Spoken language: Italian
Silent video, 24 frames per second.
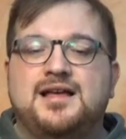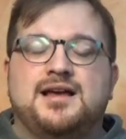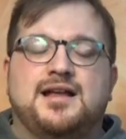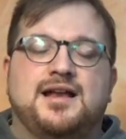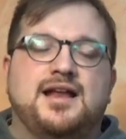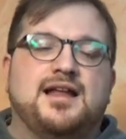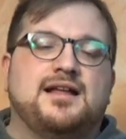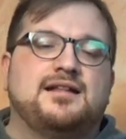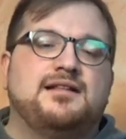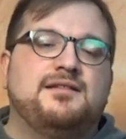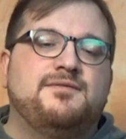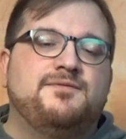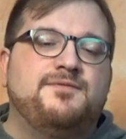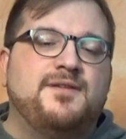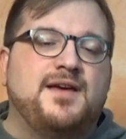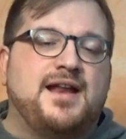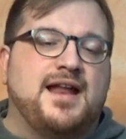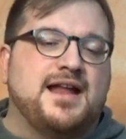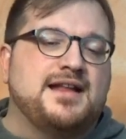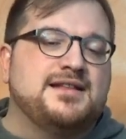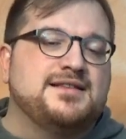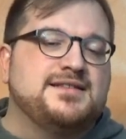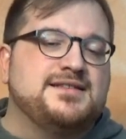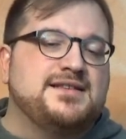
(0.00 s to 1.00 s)
la
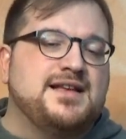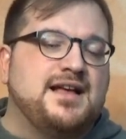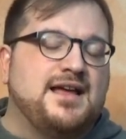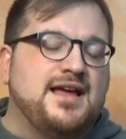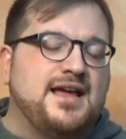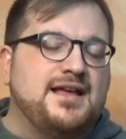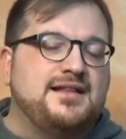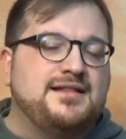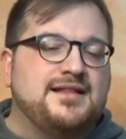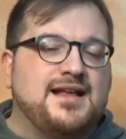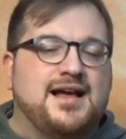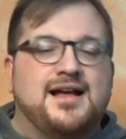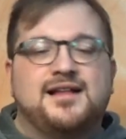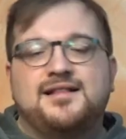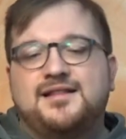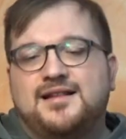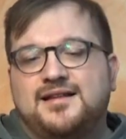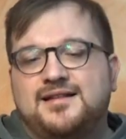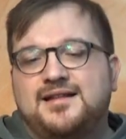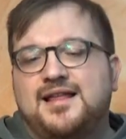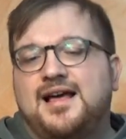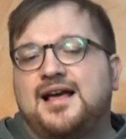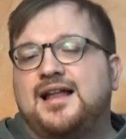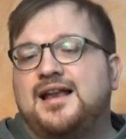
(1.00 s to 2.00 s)
differenza è data
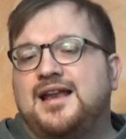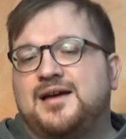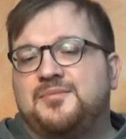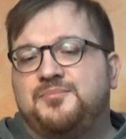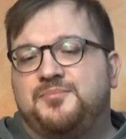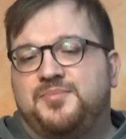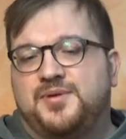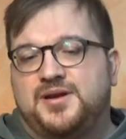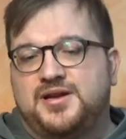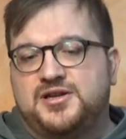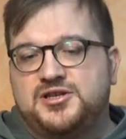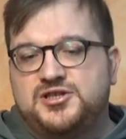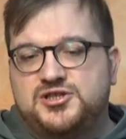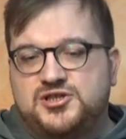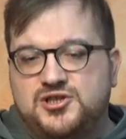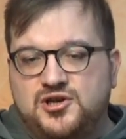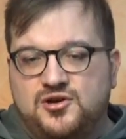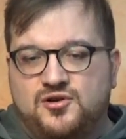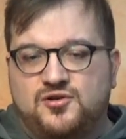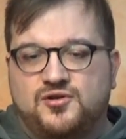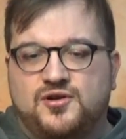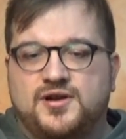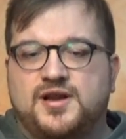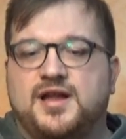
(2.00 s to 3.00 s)
dalla
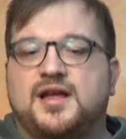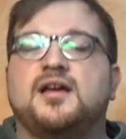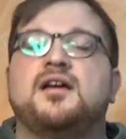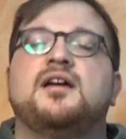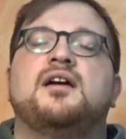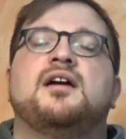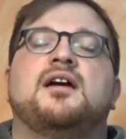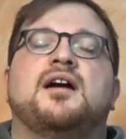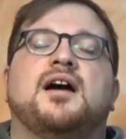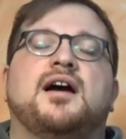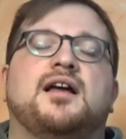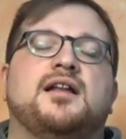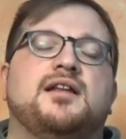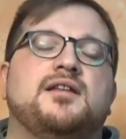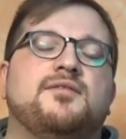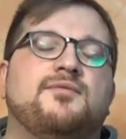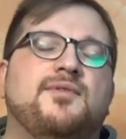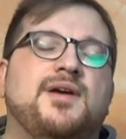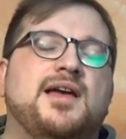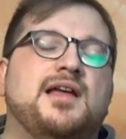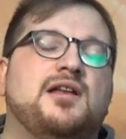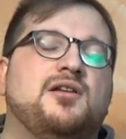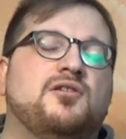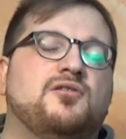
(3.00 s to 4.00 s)
pressione a
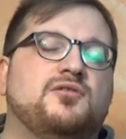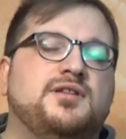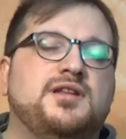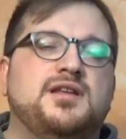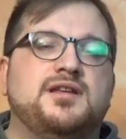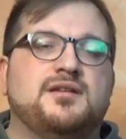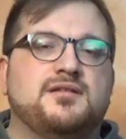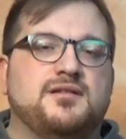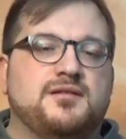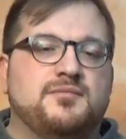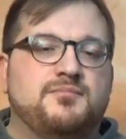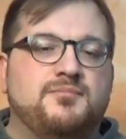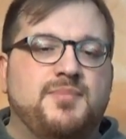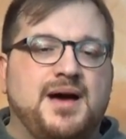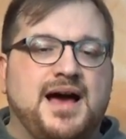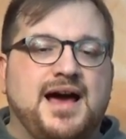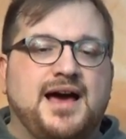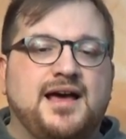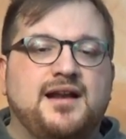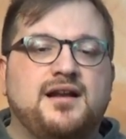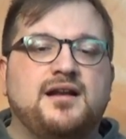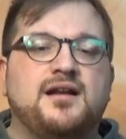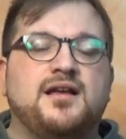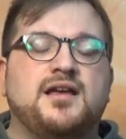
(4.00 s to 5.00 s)
livello di
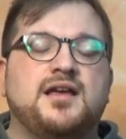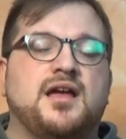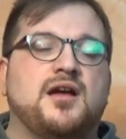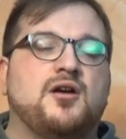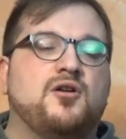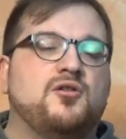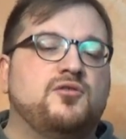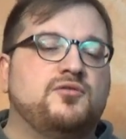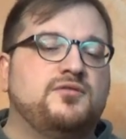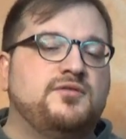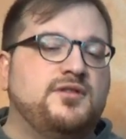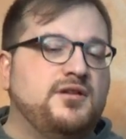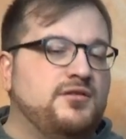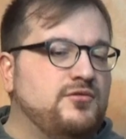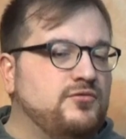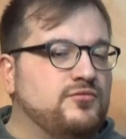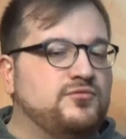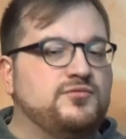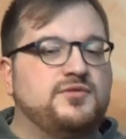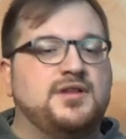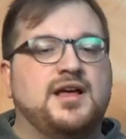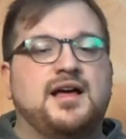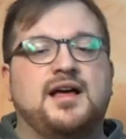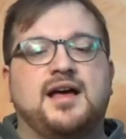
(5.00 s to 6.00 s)
bar che è
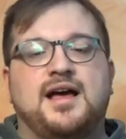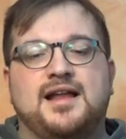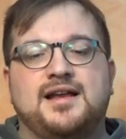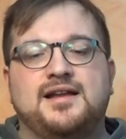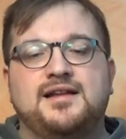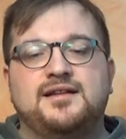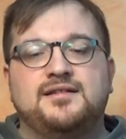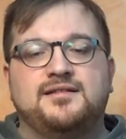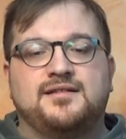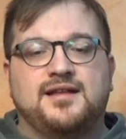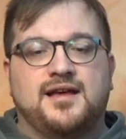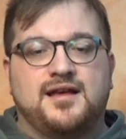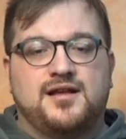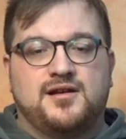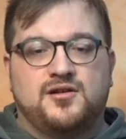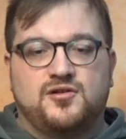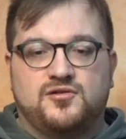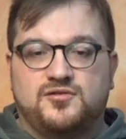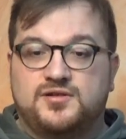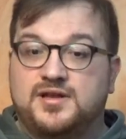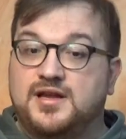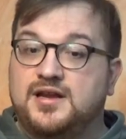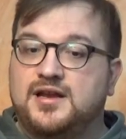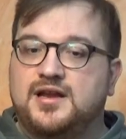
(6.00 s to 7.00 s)
contenuta all'interno
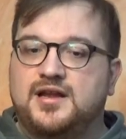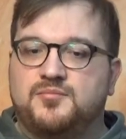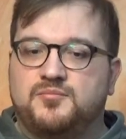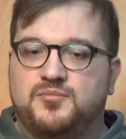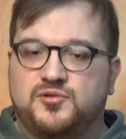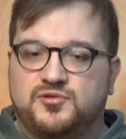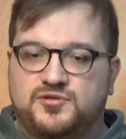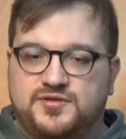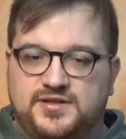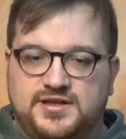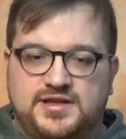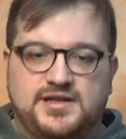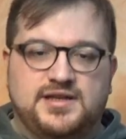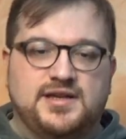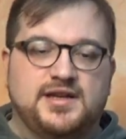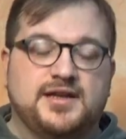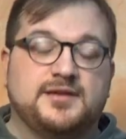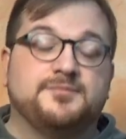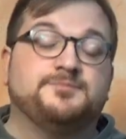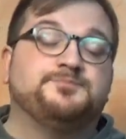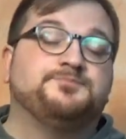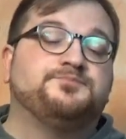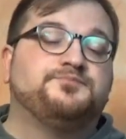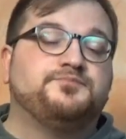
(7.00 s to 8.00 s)
delle
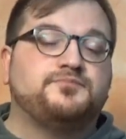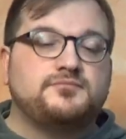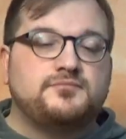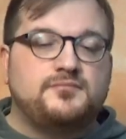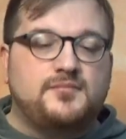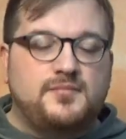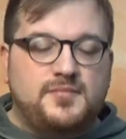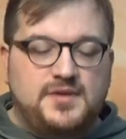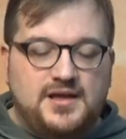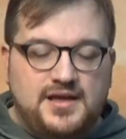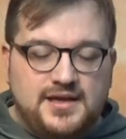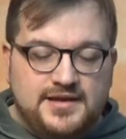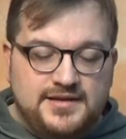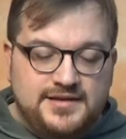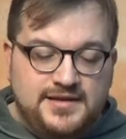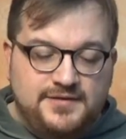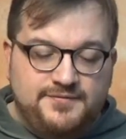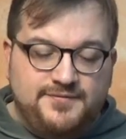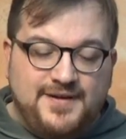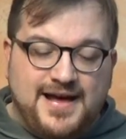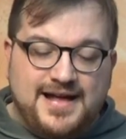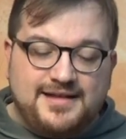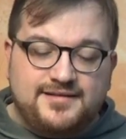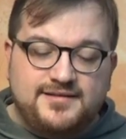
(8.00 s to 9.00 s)
bottiglie.
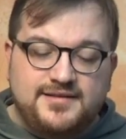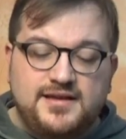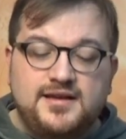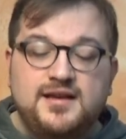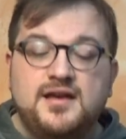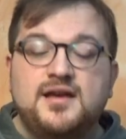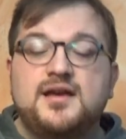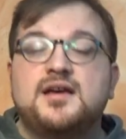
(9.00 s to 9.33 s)
Difatti,